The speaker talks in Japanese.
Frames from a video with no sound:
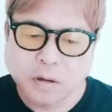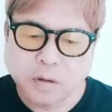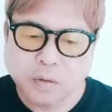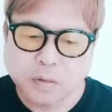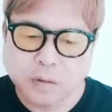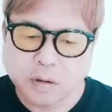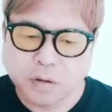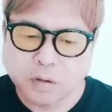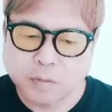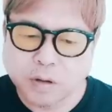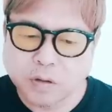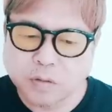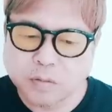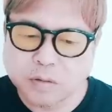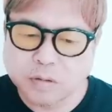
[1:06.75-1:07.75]
日本代表
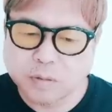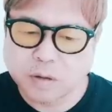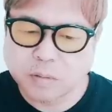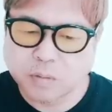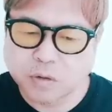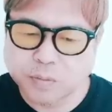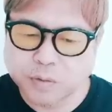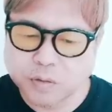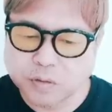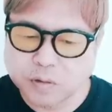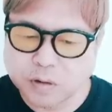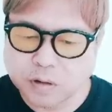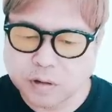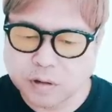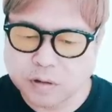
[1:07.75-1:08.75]
までの追い詰めた元
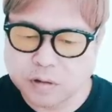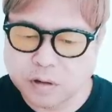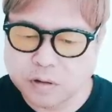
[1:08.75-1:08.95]
プロサッカー